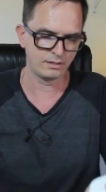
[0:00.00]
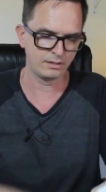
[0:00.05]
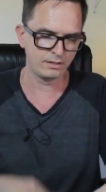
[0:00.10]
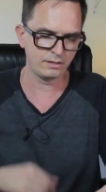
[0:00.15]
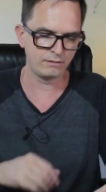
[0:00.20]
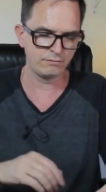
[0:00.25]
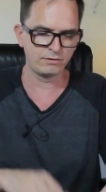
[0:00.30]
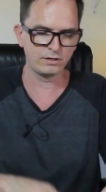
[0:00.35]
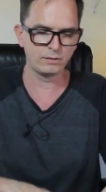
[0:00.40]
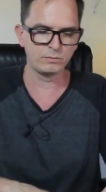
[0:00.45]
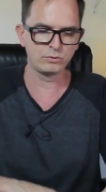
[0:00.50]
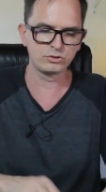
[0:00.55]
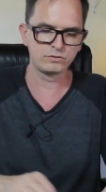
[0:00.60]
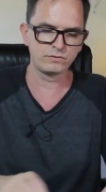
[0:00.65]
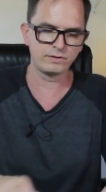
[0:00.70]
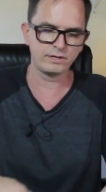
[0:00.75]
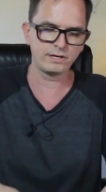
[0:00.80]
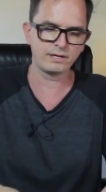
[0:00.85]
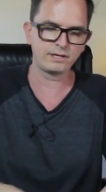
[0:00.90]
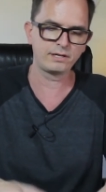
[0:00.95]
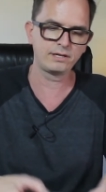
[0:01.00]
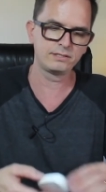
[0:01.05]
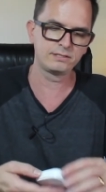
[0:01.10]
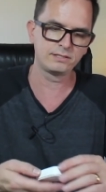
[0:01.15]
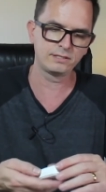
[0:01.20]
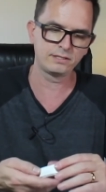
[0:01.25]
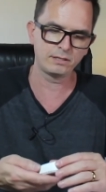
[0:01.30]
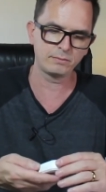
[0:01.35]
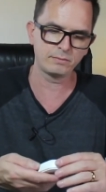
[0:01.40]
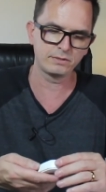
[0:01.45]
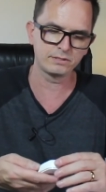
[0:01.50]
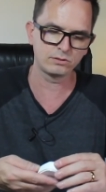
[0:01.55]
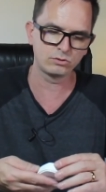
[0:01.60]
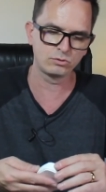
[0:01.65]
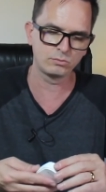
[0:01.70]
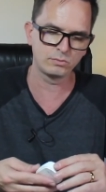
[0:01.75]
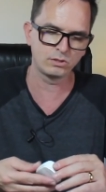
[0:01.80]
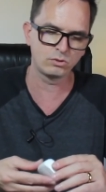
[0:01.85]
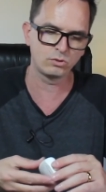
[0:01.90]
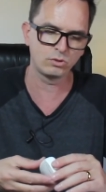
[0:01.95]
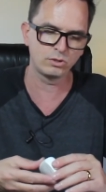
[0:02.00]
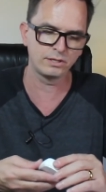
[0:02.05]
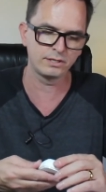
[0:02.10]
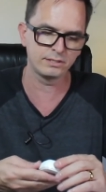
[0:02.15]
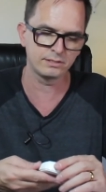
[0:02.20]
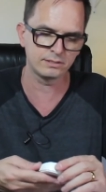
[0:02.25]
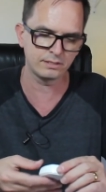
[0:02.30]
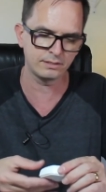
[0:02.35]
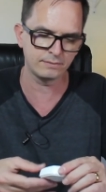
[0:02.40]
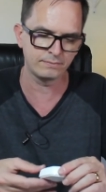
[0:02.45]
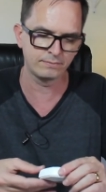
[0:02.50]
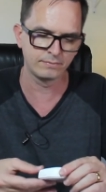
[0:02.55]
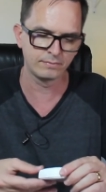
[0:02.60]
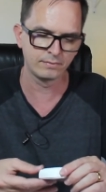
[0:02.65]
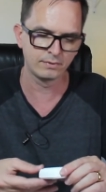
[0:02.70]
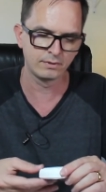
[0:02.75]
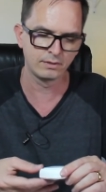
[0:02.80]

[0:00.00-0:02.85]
E vamos ver aqui se tem mais alguma coisa.